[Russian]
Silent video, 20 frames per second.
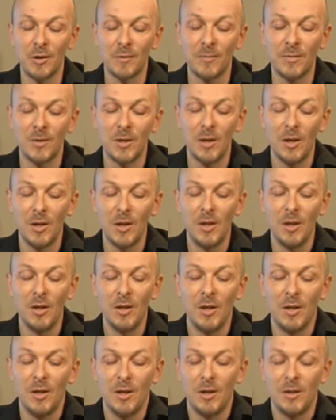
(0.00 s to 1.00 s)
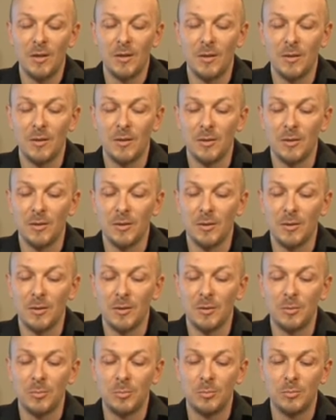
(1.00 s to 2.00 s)
камеры.
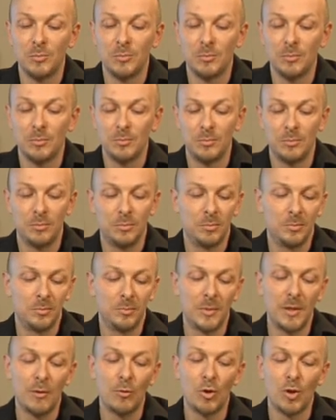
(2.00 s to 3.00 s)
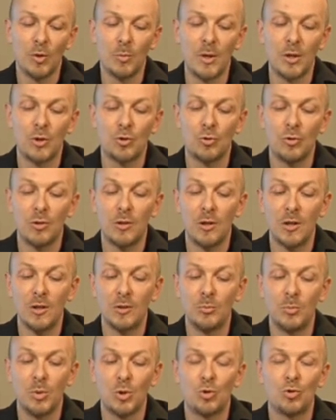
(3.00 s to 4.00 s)
Э, довольно большой
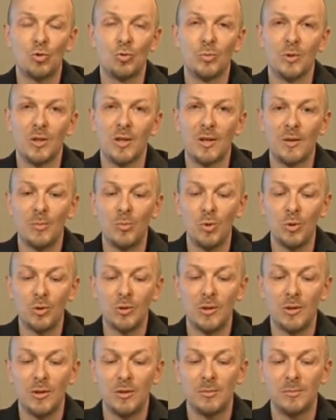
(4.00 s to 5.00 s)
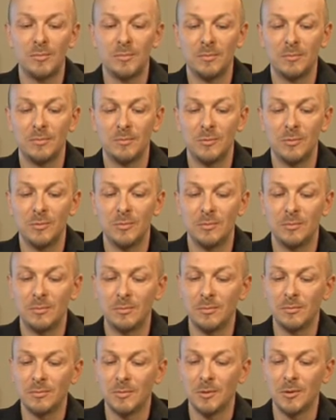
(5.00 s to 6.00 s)
экран, бесшумная работа,
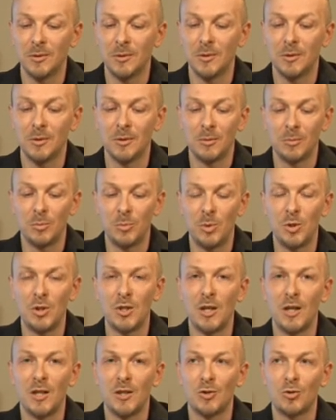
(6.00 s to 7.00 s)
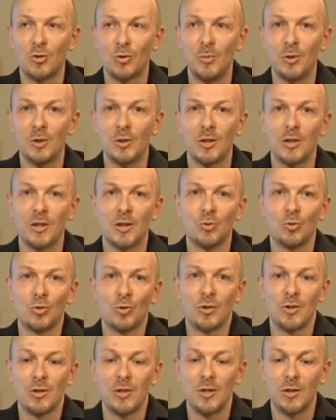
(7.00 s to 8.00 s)
э, идеальный инструмент, когда
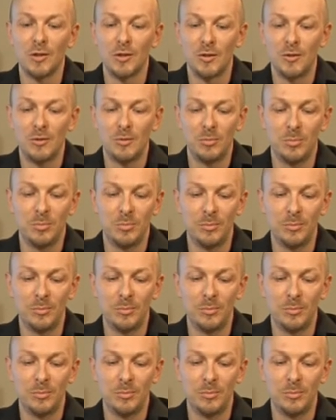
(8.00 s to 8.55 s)
нужно сделать